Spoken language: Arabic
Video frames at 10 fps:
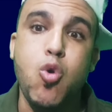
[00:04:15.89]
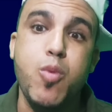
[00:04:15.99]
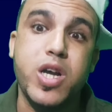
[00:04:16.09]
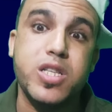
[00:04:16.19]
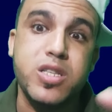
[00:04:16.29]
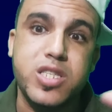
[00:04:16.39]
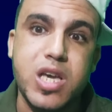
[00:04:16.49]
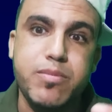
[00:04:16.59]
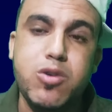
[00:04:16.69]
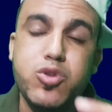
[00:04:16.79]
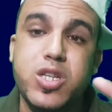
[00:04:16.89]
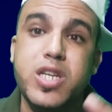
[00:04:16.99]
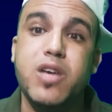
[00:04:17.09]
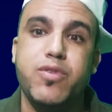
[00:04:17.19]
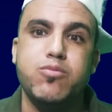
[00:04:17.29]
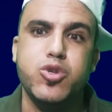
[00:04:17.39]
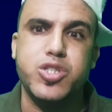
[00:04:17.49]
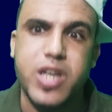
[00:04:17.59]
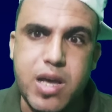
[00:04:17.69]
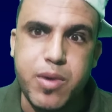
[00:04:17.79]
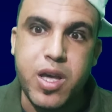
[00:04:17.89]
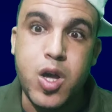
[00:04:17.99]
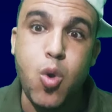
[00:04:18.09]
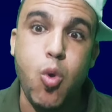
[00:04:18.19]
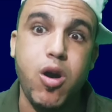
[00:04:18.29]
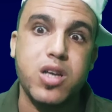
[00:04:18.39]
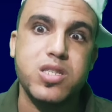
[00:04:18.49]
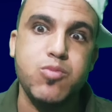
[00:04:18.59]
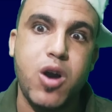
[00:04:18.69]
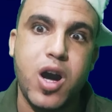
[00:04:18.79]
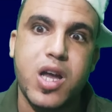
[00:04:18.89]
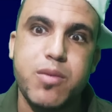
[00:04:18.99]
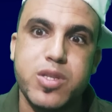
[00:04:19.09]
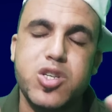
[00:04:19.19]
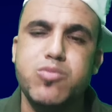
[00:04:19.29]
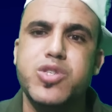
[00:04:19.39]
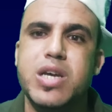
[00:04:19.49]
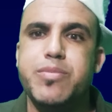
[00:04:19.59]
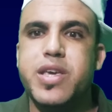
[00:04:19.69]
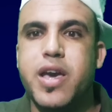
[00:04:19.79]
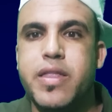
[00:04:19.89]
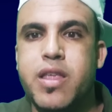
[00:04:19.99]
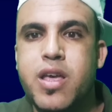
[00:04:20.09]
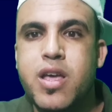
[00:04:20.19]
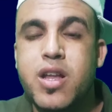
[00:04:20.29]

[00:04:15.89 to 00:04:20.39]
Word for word: وما كتنتميوش لينا في المجتمع وخاص محاربتكم جميعا